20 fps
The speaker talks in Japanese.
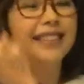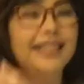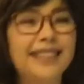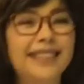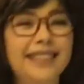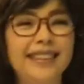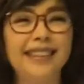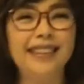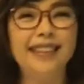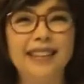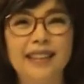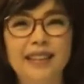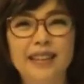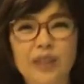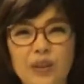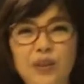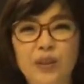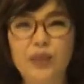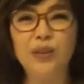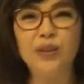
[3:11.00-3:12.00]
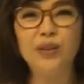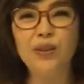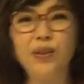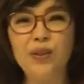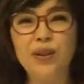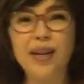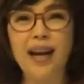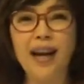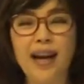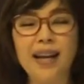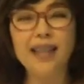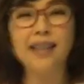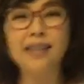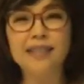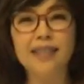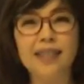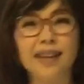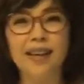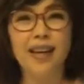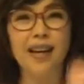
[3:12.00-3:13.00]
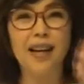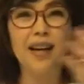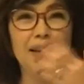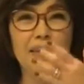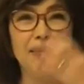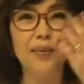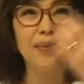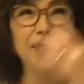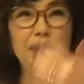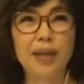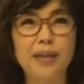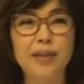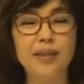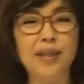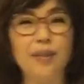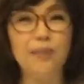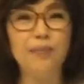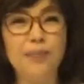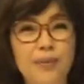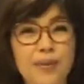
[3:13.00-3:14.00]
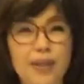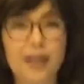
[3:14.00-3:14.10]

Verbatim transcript: イちょっと今日帰るからもうメイクアップ